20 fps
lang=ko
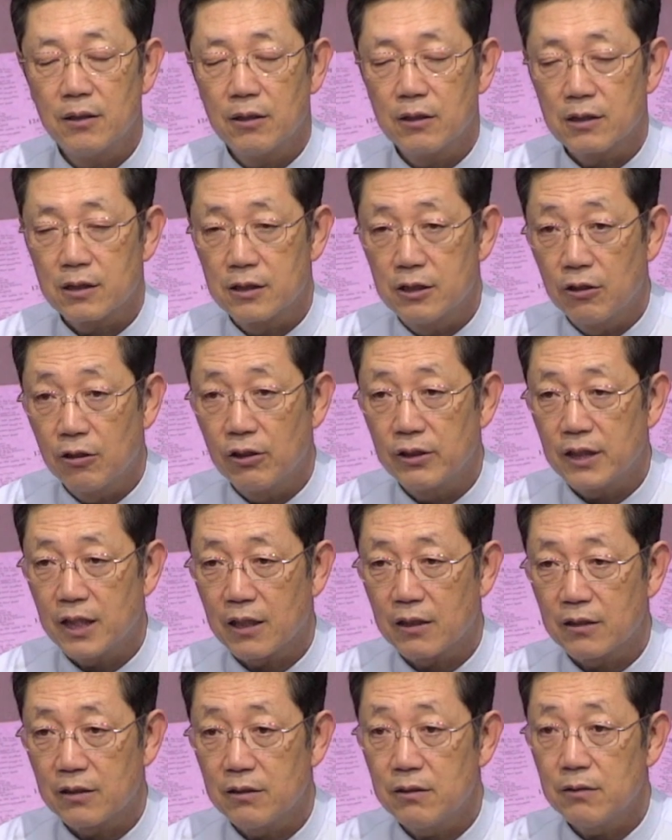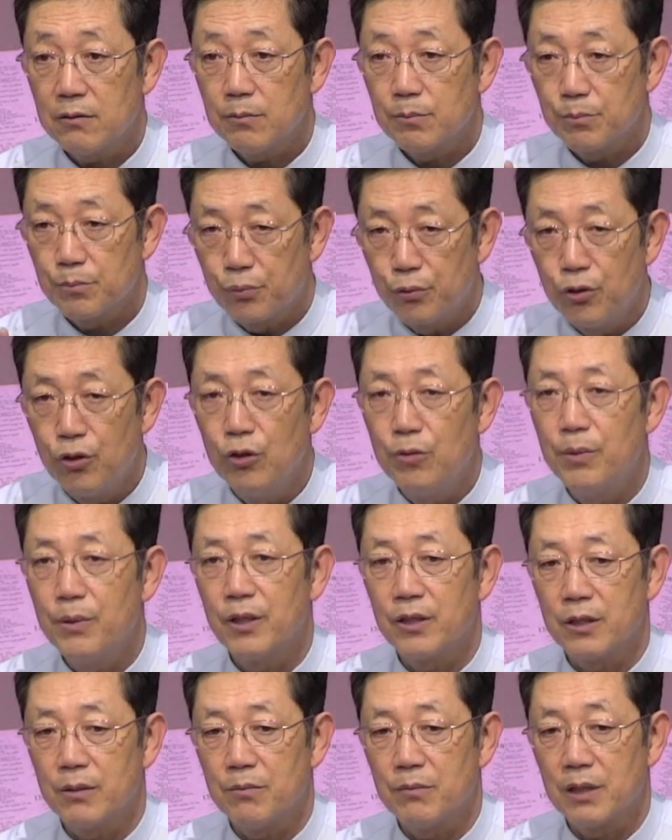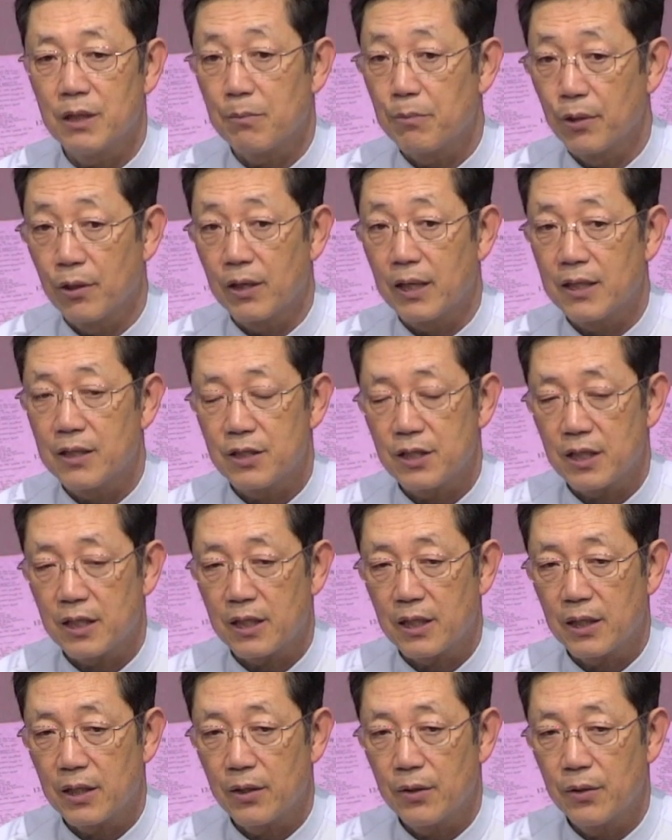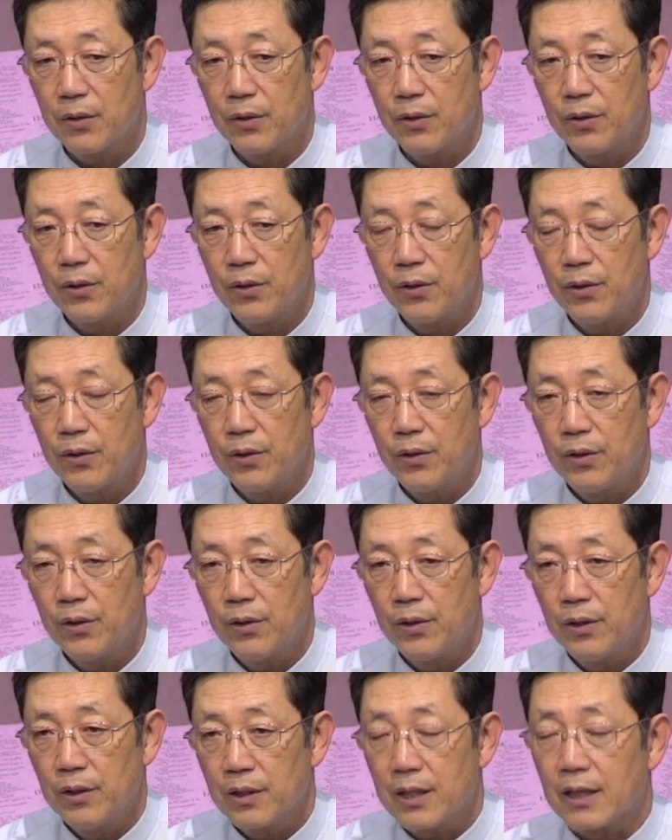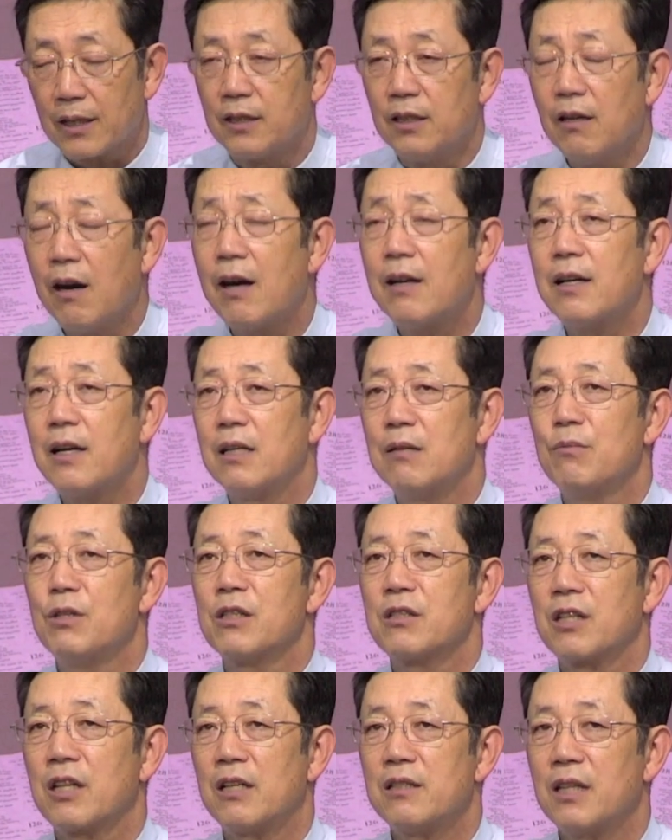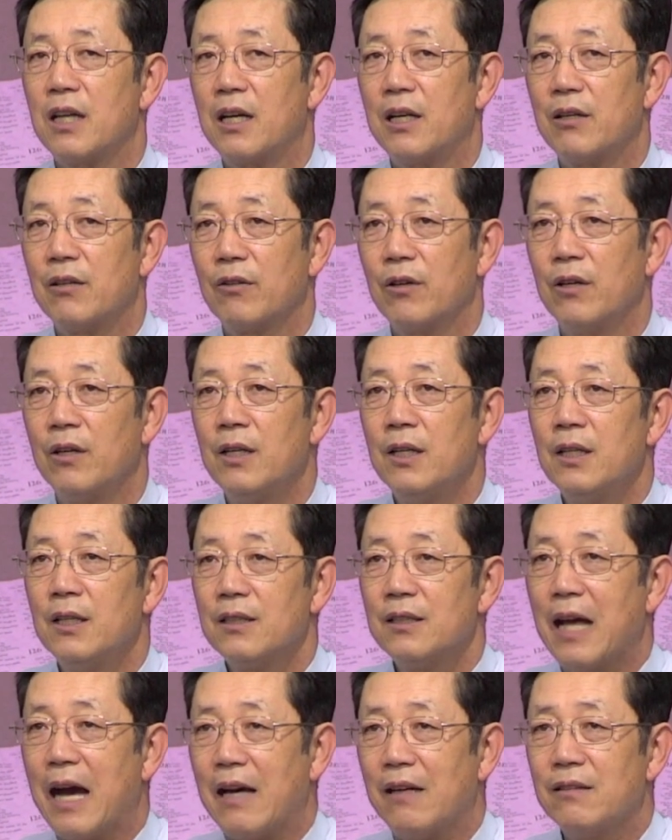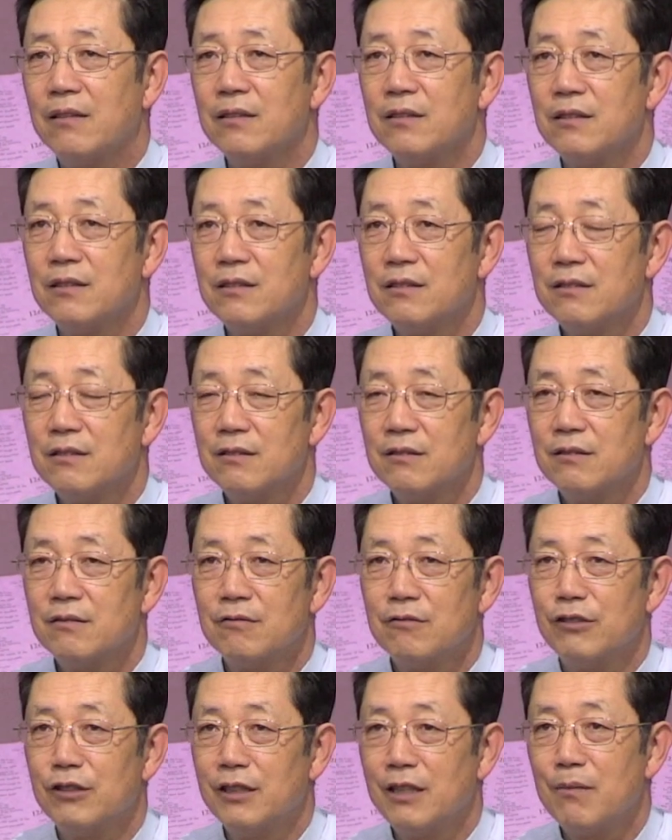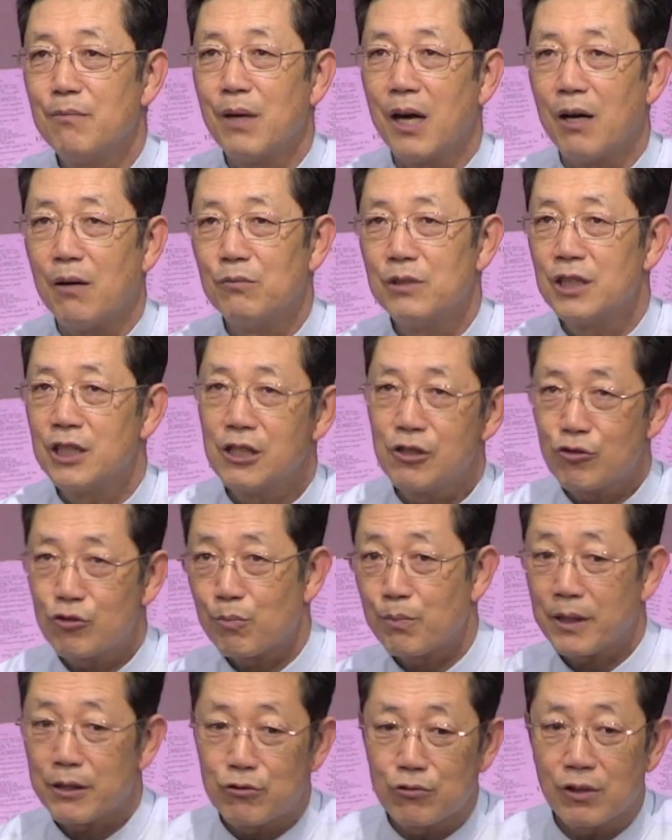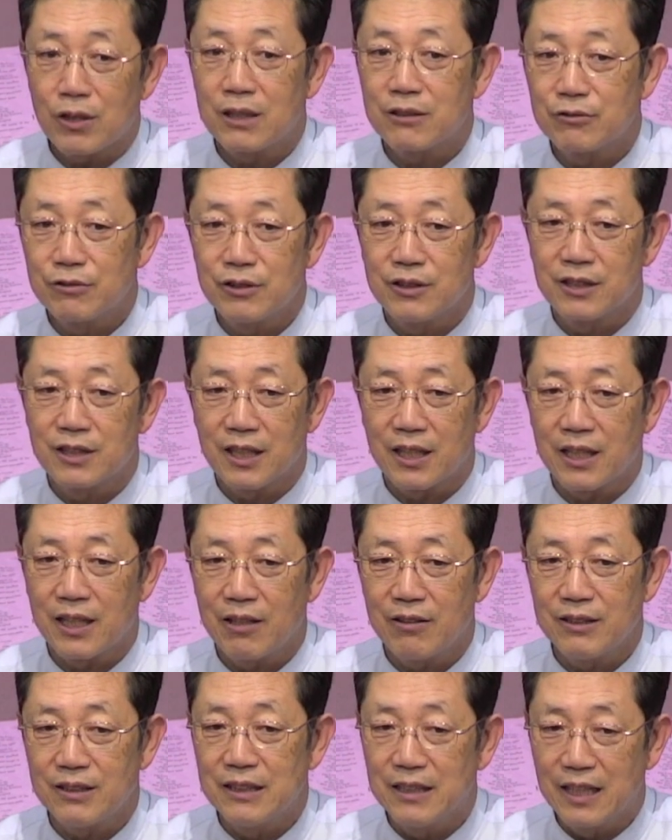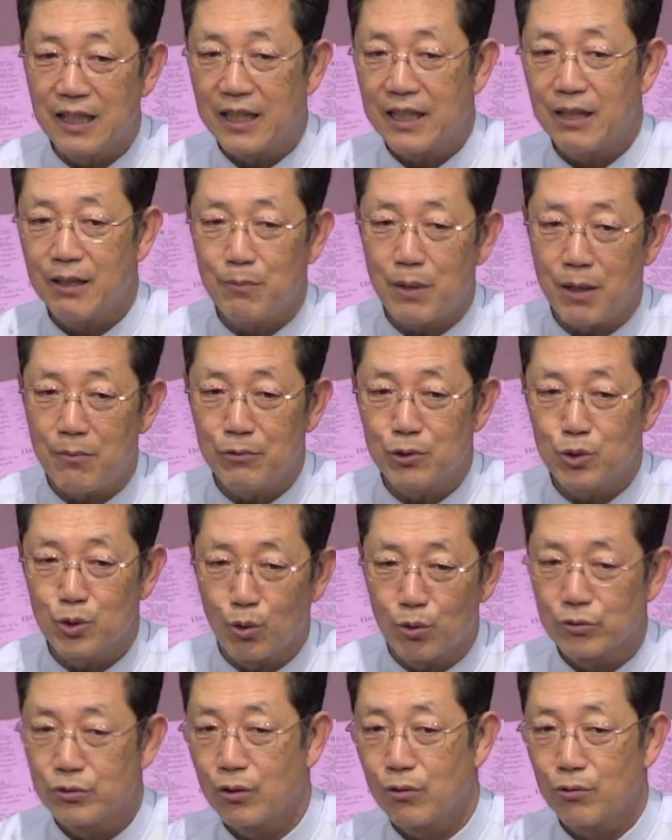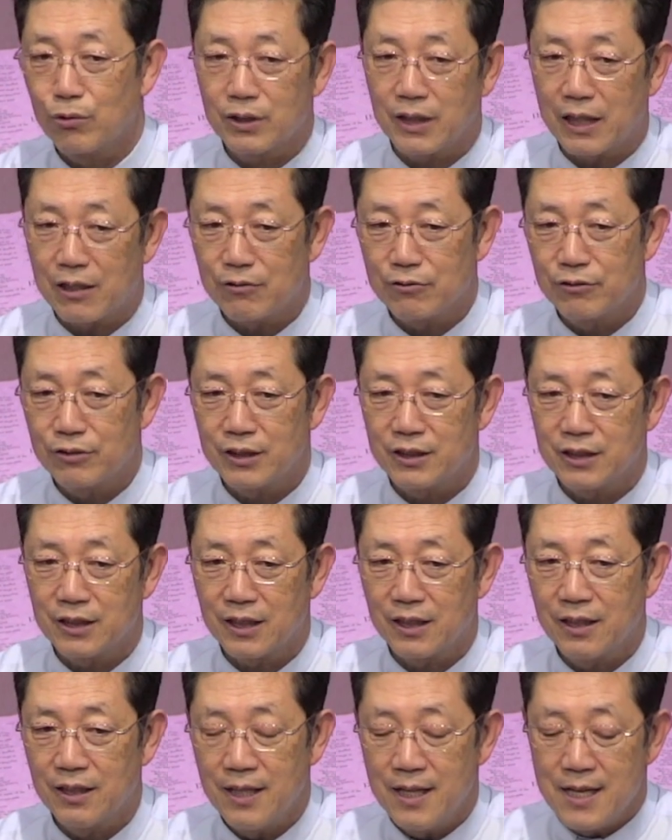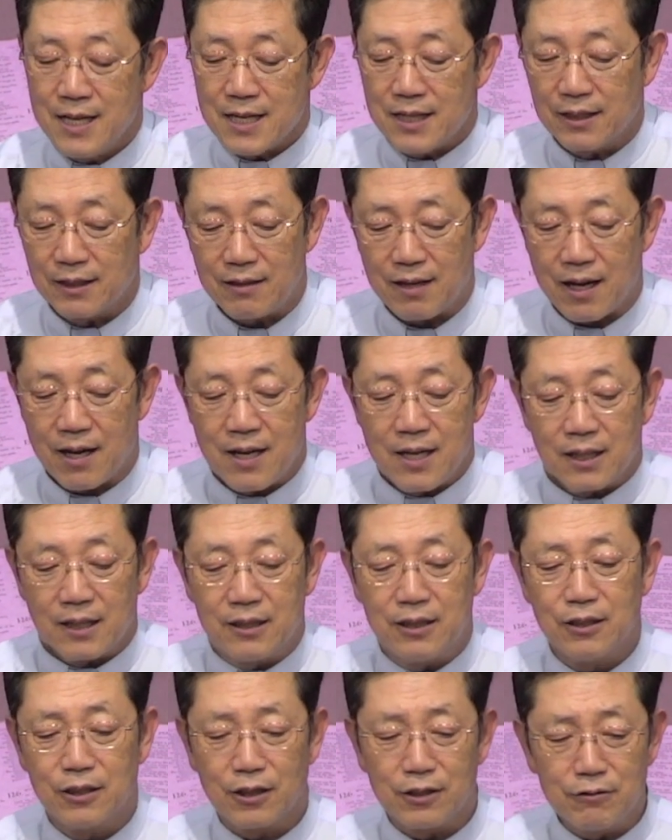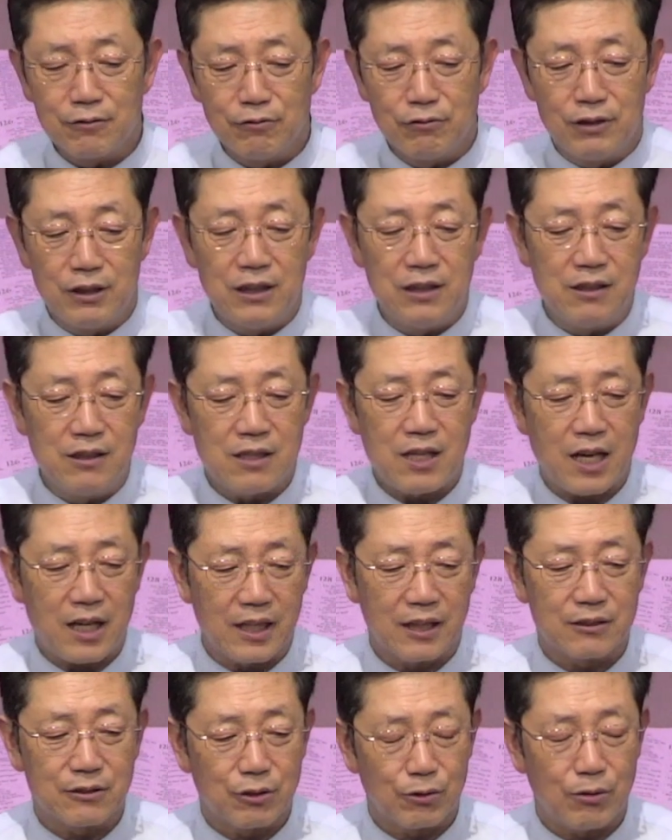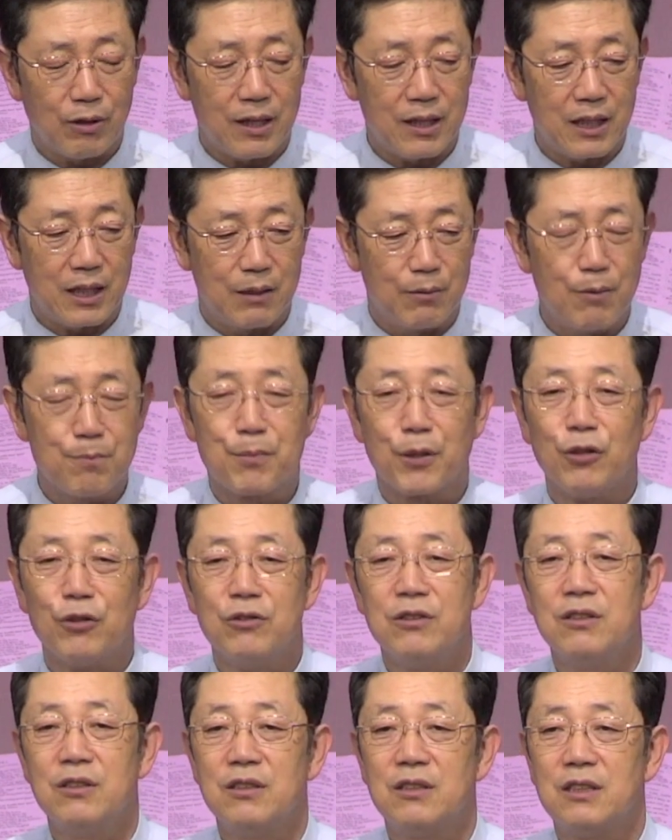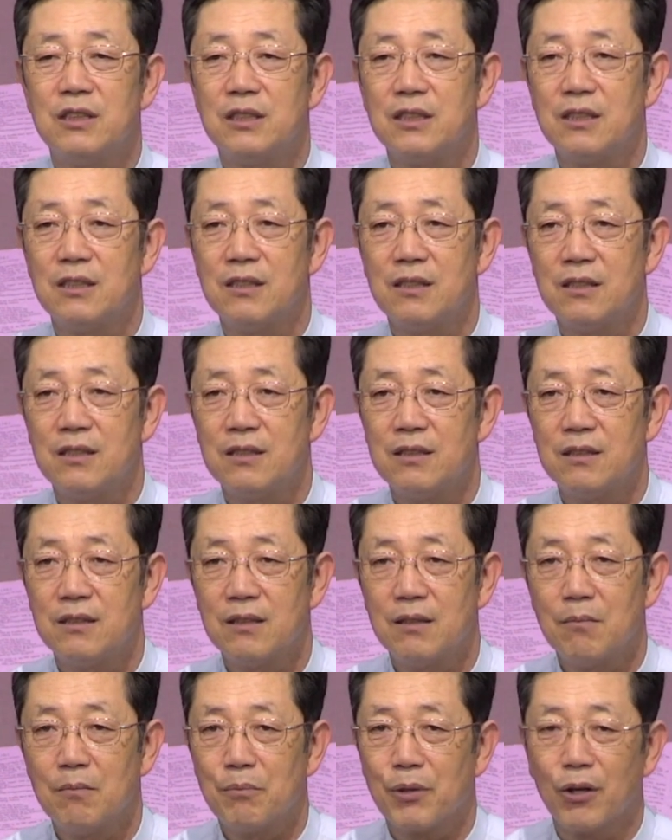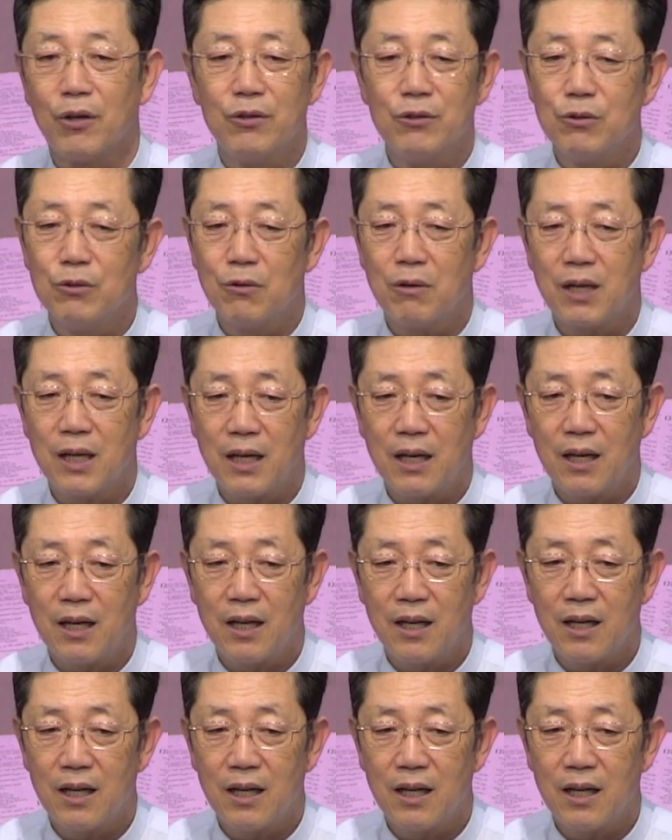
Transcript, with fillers: 그 언약은 불변입니다. 변하지 않아요. 그러니까 그 하나님을 찬양하는 거예요. 나는 우리의 마음은 실쭉뺄쭉할 수 있잖아요. 인간의 마음은 조속으로 다룰 수 있잖아요. 그러나 그런 우리를 향해서도 하나님은 변질, 변화,